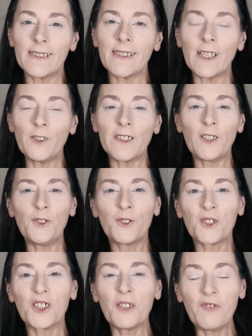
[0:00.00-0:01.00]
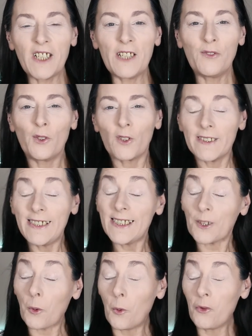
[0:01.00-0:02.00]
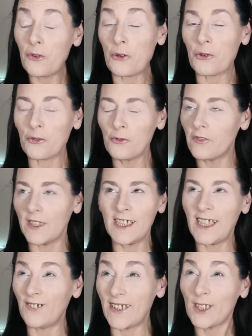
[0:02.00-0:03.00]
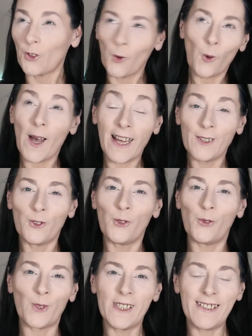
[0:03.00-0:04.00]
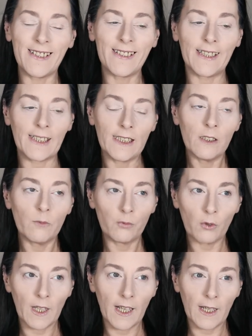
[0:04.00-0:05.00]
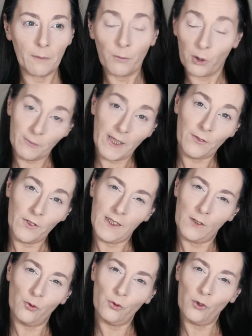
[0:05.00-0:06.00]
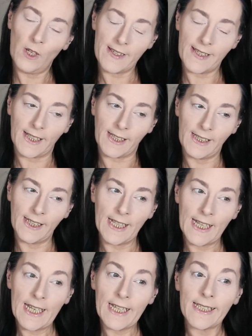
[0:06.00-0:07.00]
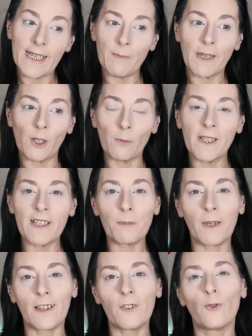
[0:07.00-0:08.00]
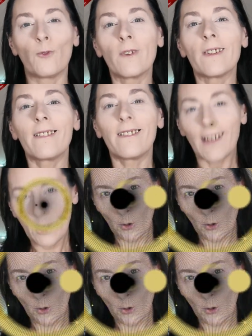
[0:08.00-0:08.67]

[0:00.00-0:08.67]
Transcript: Salut, salut, donc comme vous l'avez vu dans le titre, on se retrouve. J'avais trop hâte de tourner cette série pour la première vidéo de la série des make-up d'inspiration c'est